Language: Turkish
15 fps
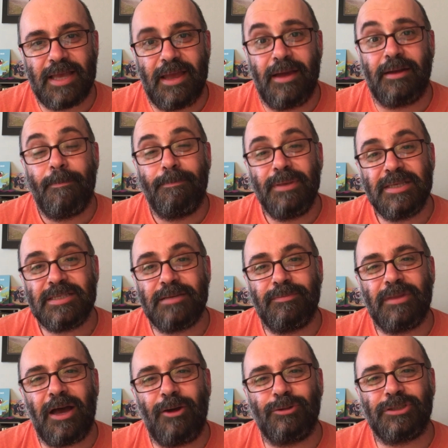eğer
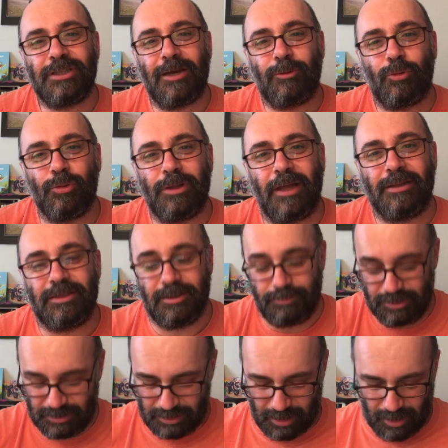bizim daha önceden
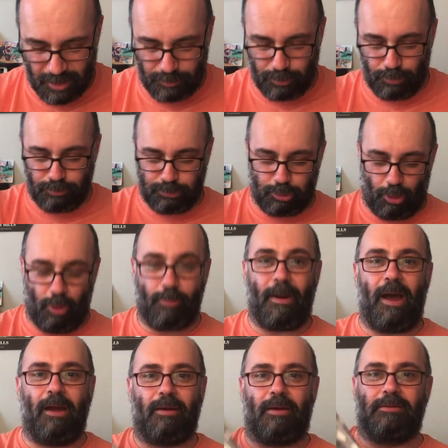kullandığımız aha bu
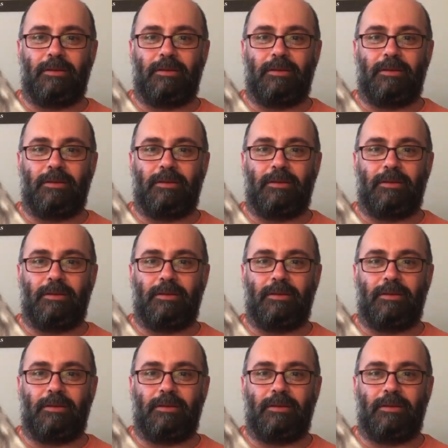torba